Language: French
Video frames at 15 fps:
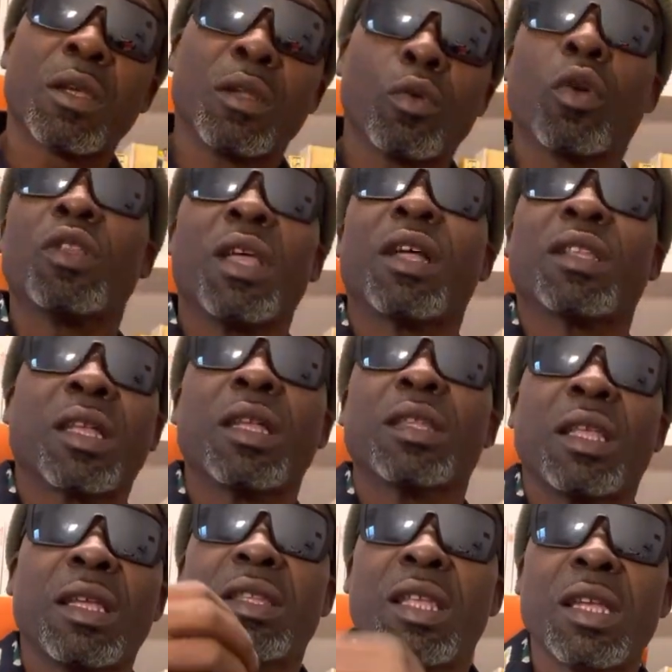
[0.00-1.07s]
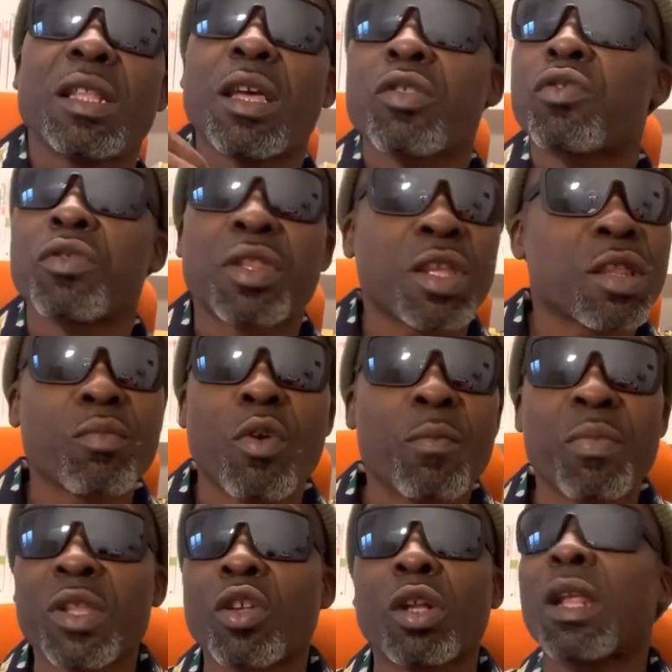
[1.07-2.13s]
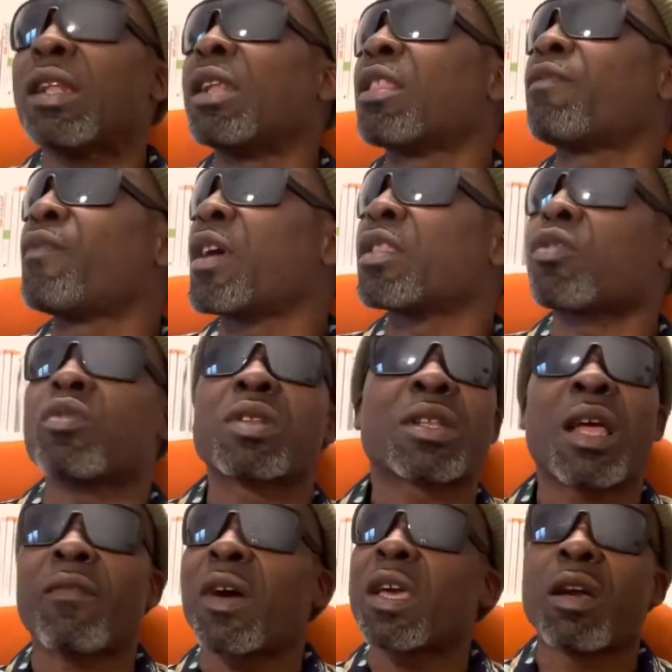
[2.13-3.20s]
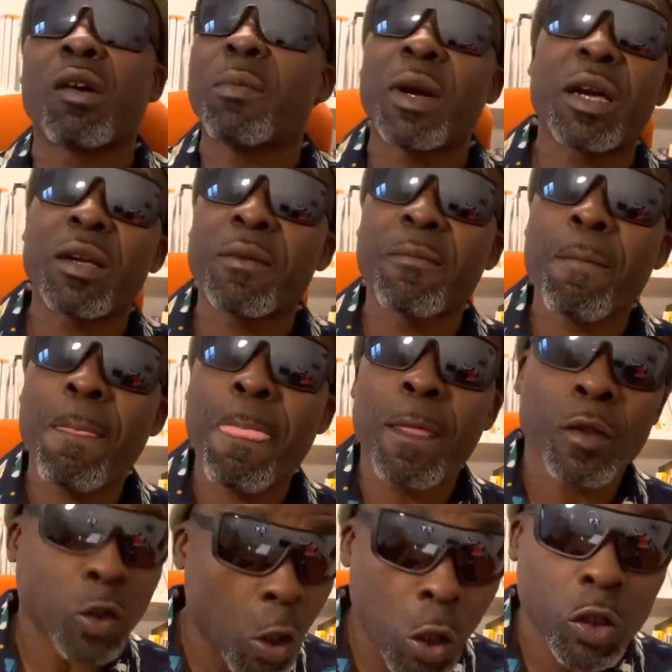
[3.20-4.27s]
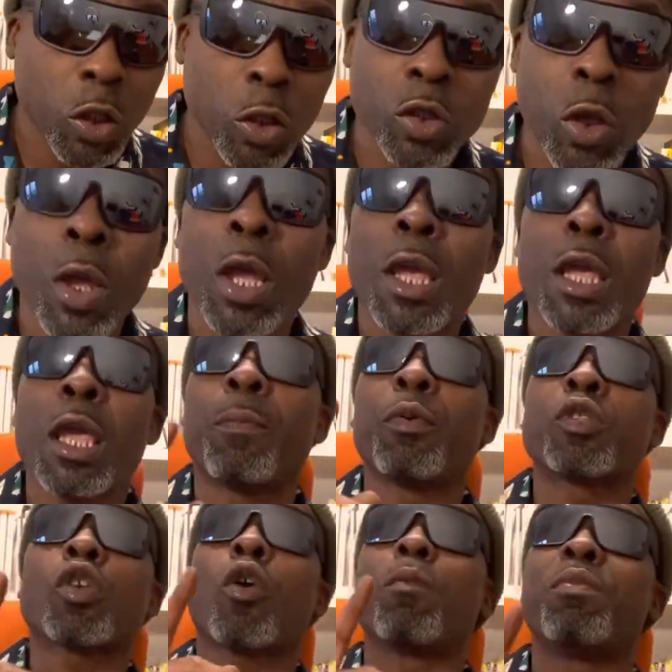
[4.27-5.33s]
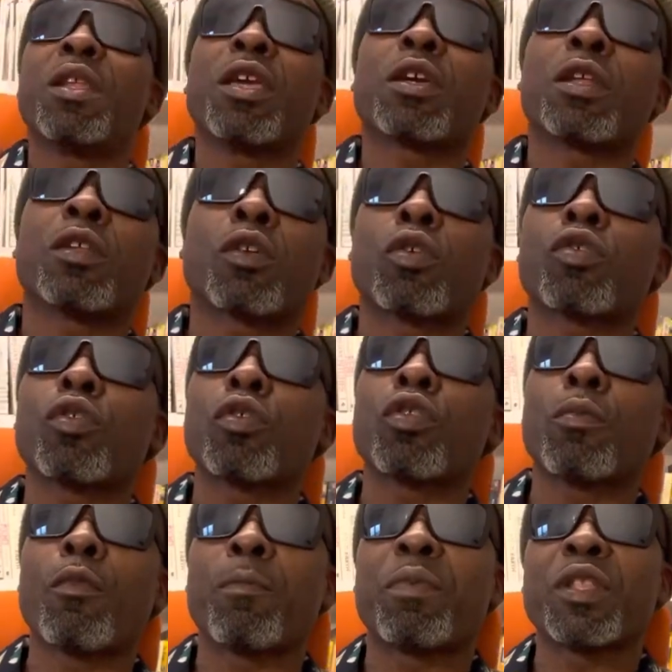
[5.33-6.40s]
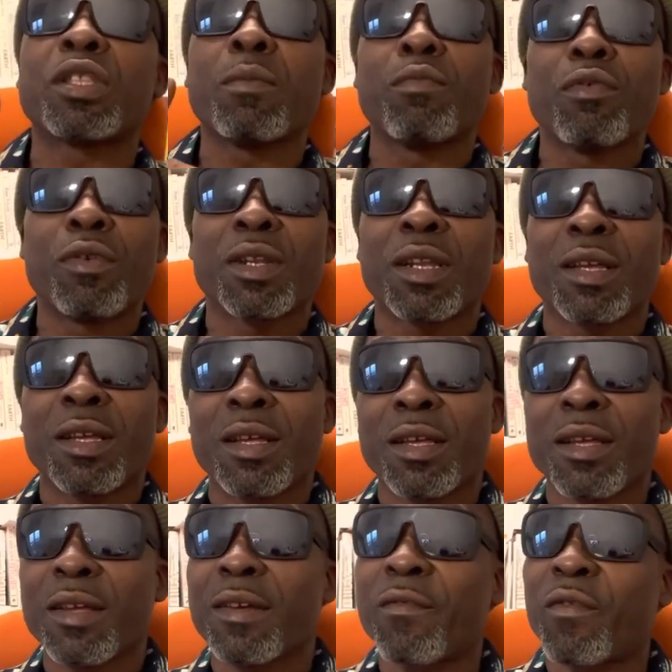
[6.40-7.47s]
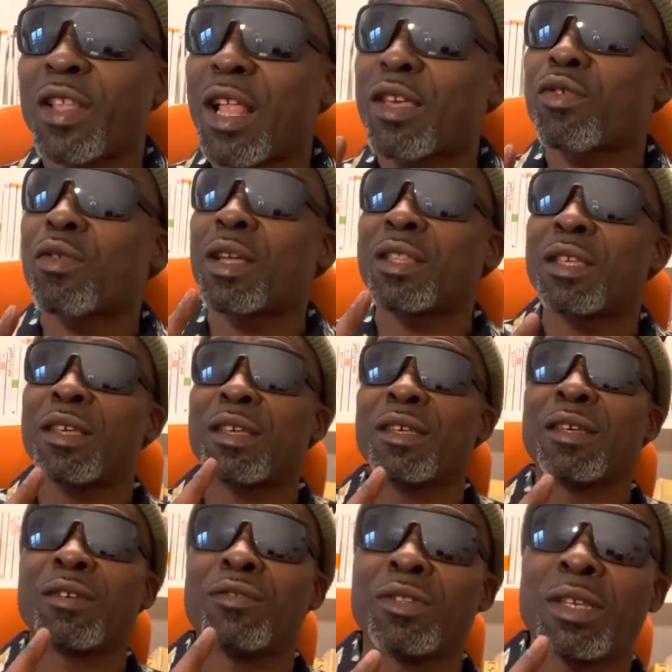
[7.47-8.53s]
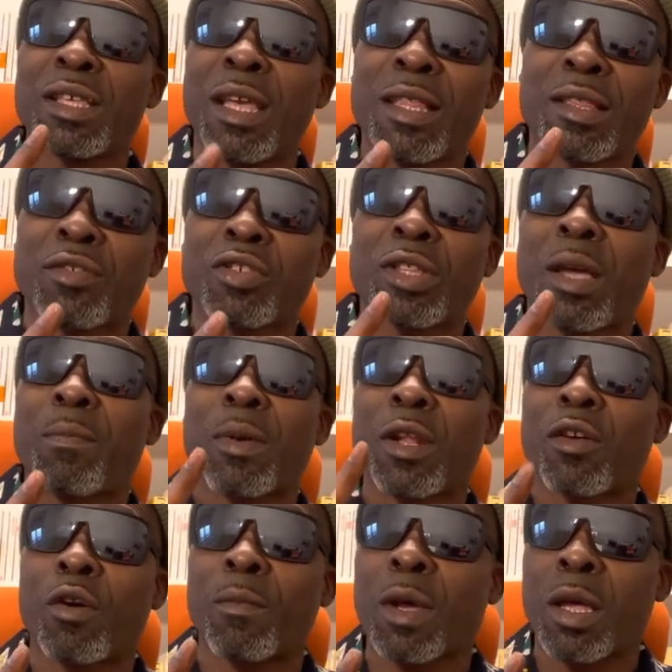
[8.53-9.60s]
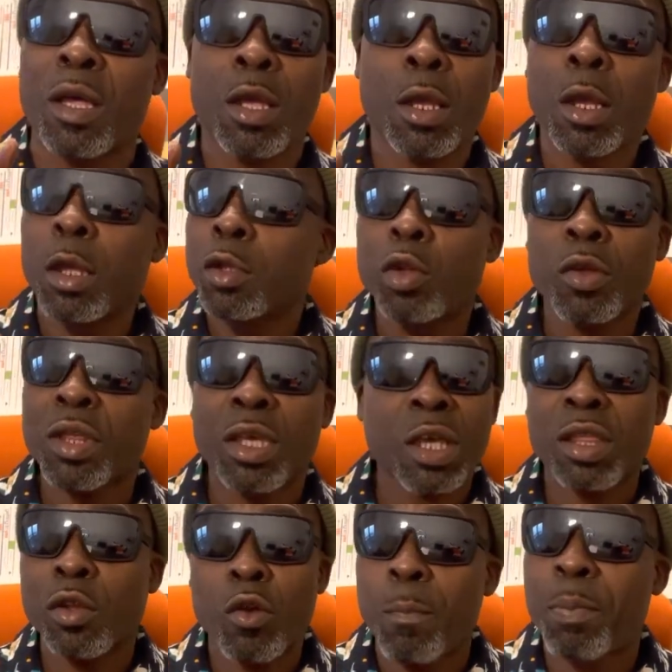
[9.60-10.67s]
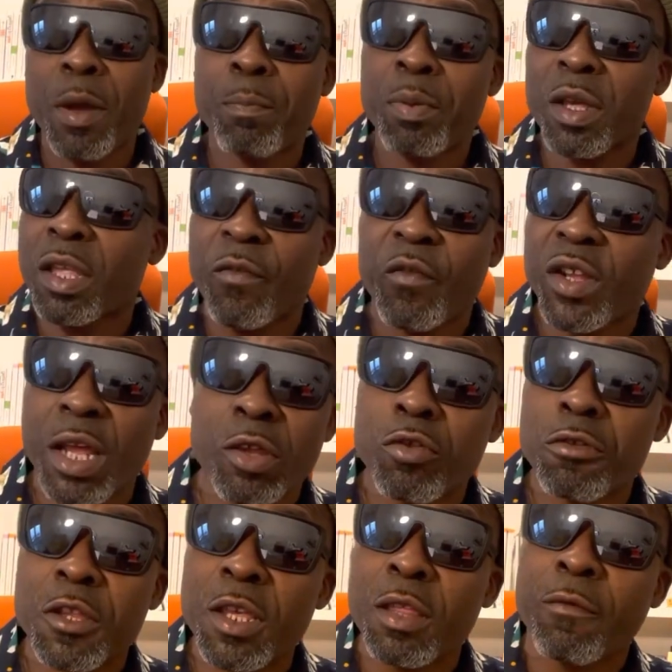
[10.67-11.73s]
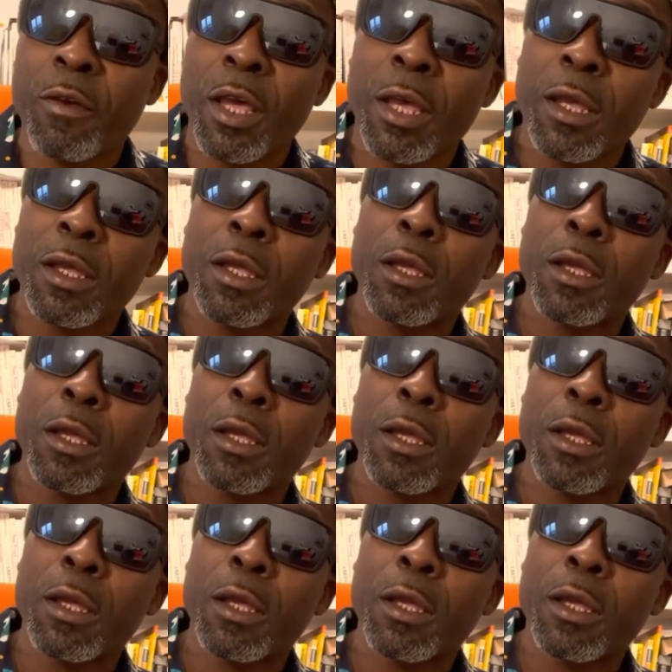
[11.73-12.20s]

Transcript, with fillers: Nous, on est en train d'aider la justice, mon petit. On la laisse faire son travail comment Non, non, non. Et puis, tu as oublié quelque chose, mon petit bougre euh, villageois de Ngoneya. si tu t'appelles comment Non, c'est que c'est le peuple qui fait la justice, frère.